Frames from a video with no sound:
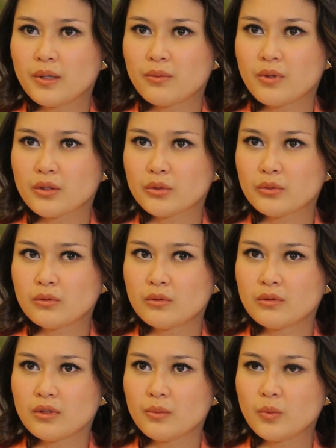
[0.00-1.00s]
loh Pak,
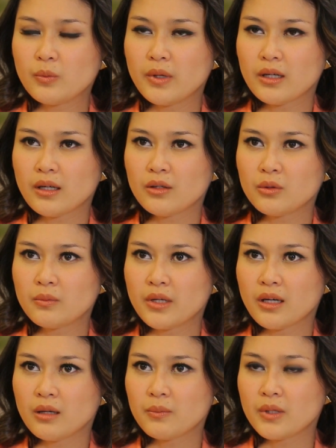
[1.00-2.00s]
waktu Ibu Mega itu
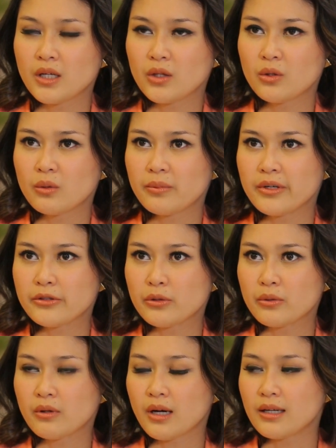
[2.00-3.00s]
memberikan pidato kepada
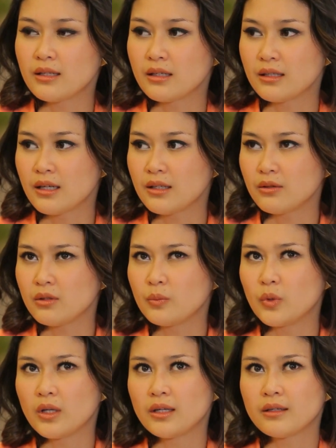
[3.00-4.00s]
seluruh kadernya gitu
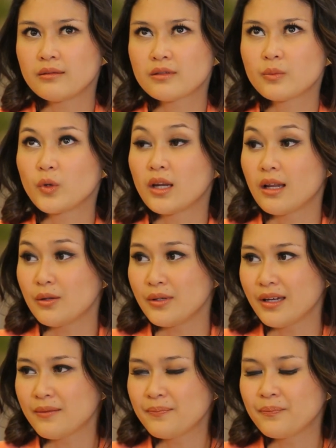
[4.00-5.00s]
di bulan sebulan
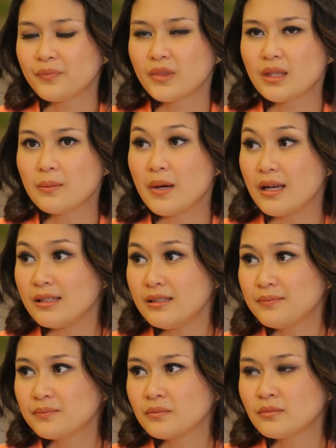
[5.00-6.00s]
lalu ya, hmm. di
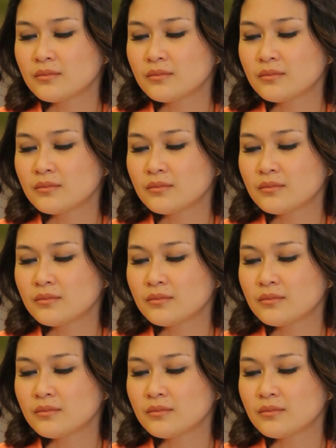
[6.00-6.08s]
Bali.